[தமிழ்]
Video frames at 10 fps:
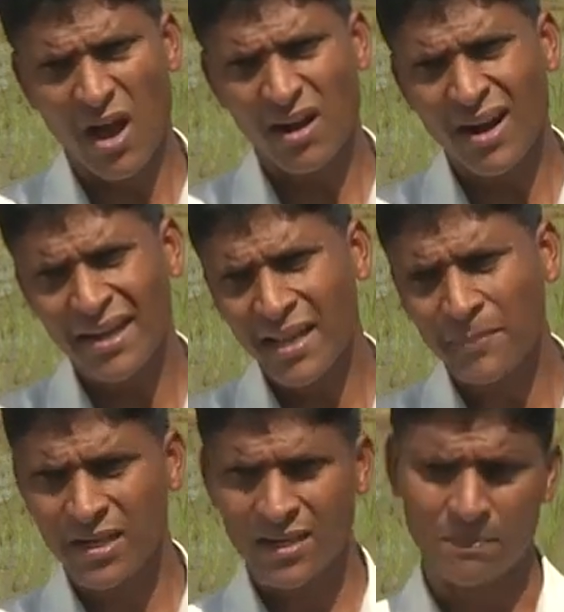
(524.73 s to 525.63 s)
நவம்பர்
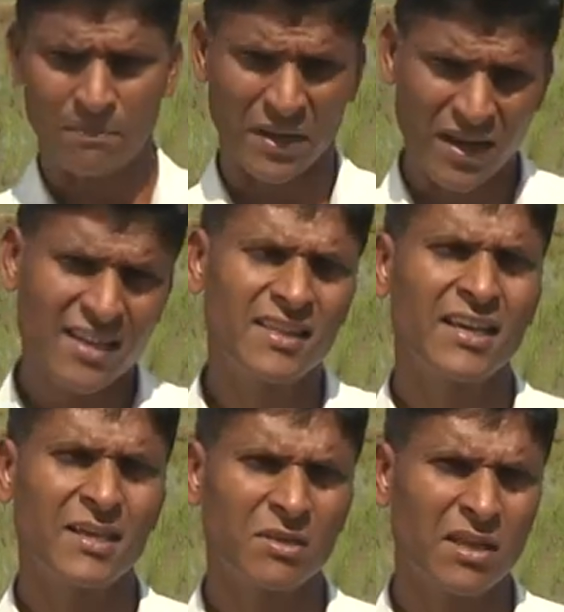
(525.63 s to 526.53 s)
டிசம்பர்
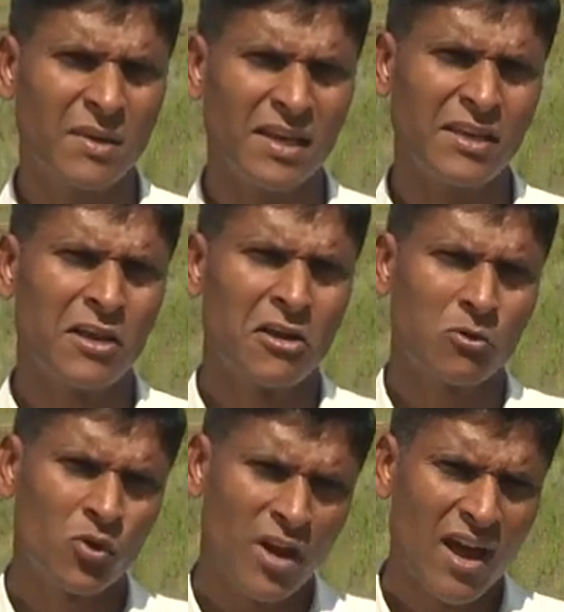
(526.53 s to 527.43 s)
மாதங்களில் நல்ல
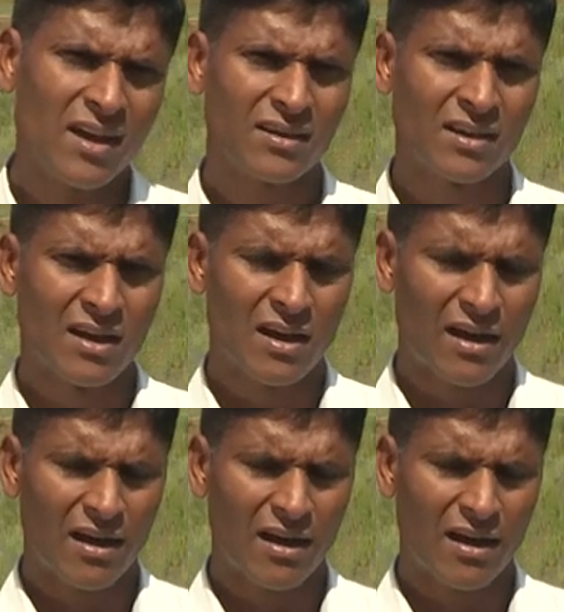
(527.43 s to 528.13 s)
மலைவீழ்ச்சி கிடைக்கின்றது